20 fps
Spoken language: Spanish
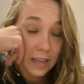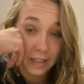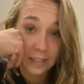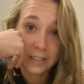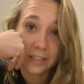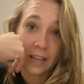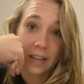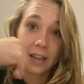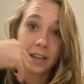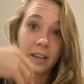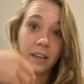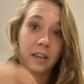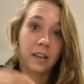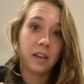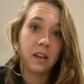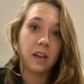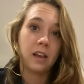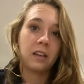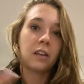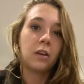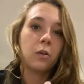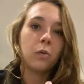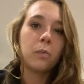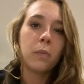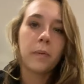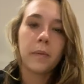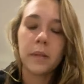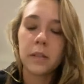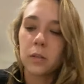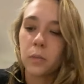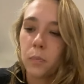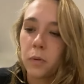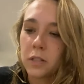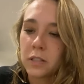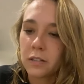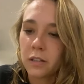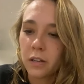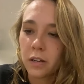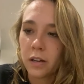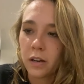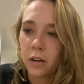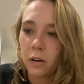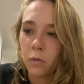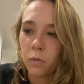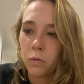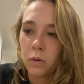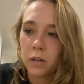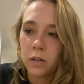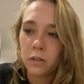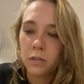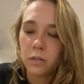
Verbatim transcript: es que en ningún momento puedes tener